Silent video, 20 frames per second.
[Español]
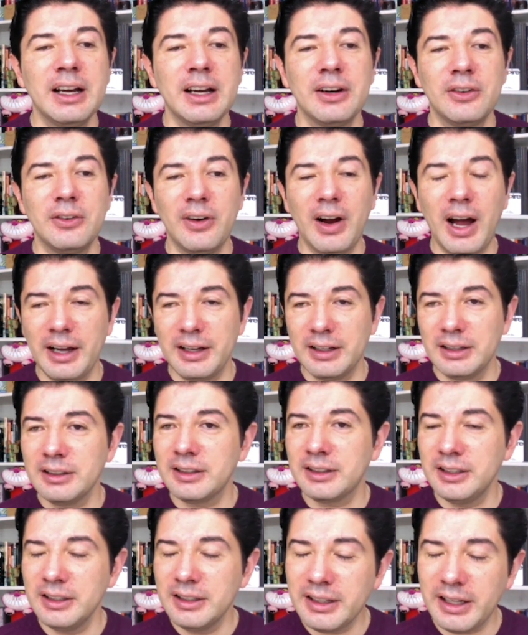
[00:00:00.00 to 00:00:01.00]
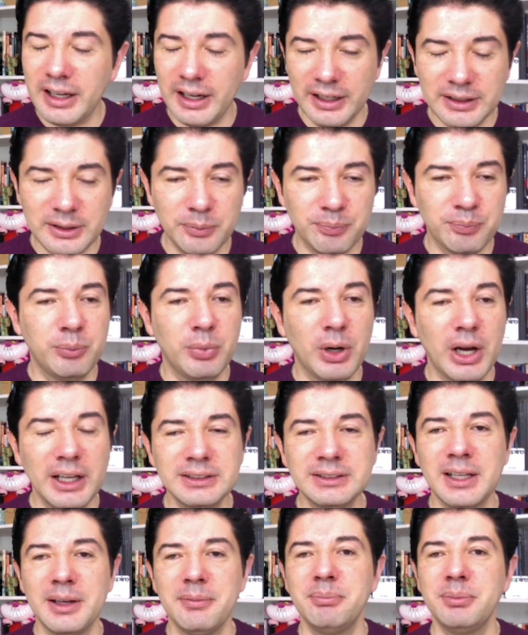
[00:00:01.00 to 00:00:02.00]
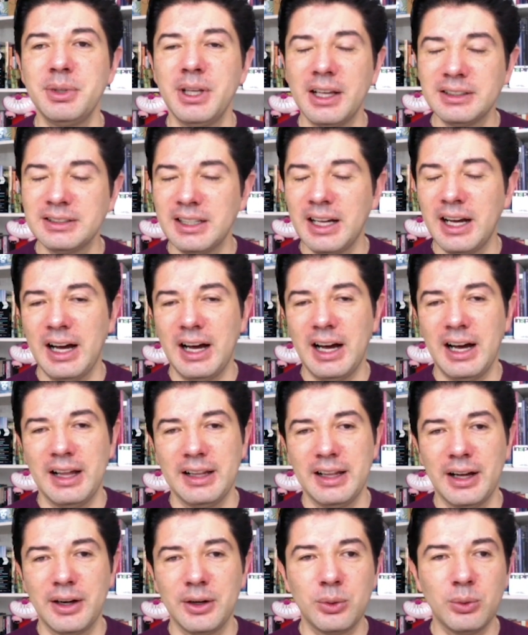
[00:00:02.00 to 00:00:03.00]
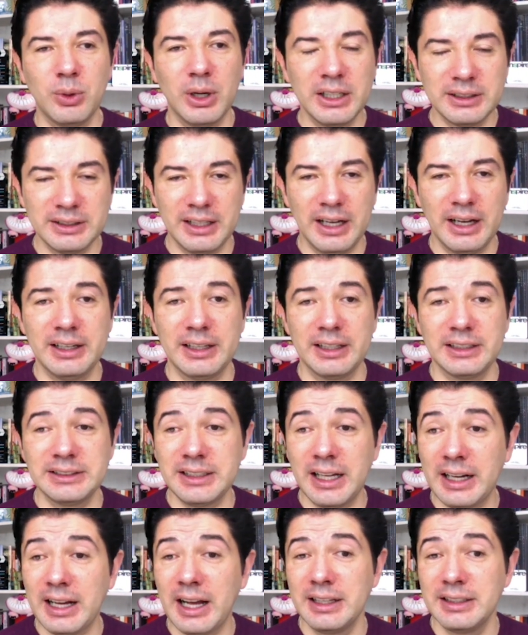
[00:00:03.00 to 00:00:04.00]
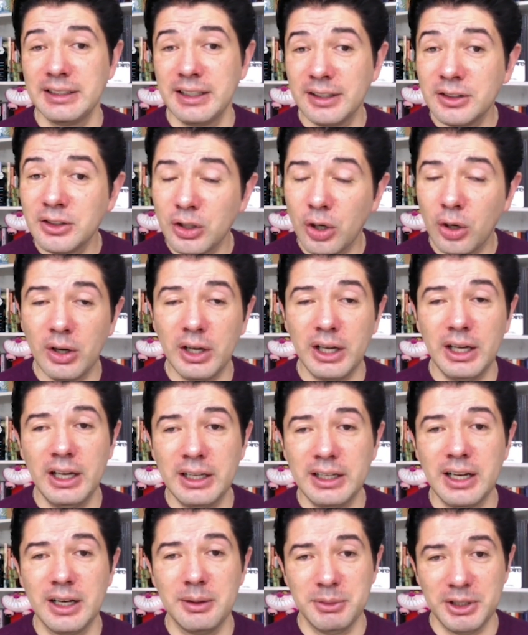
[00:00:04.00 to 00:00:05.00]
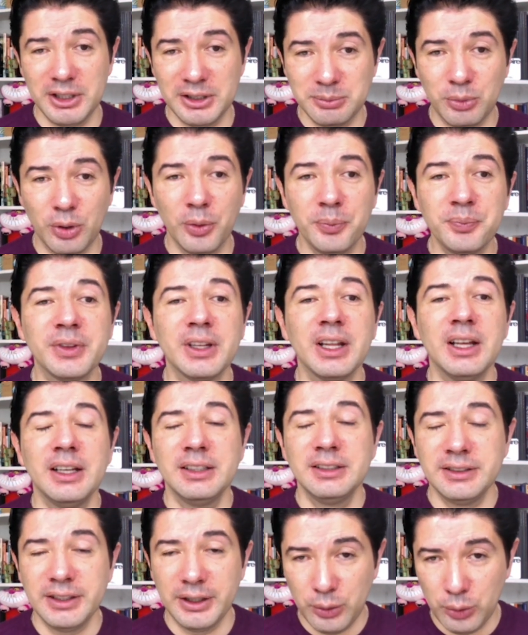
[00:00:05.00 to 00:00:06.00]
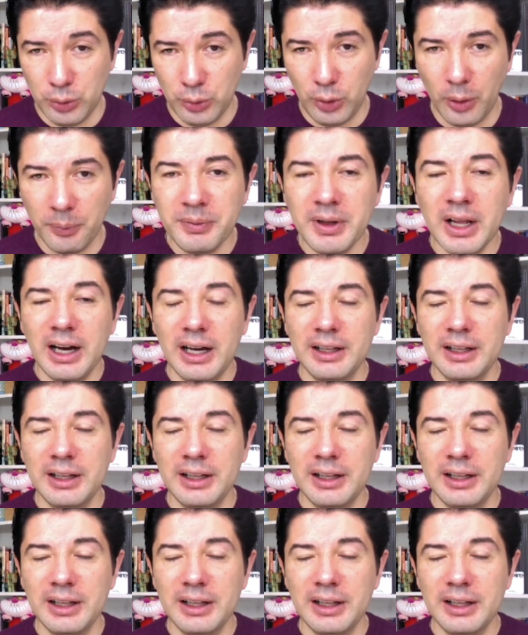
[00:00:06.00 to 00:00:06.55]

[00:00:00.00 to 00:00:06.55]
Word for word: Ryle Kincaid pues empieza a dar cuenta que está cayendo en el mismo círculo.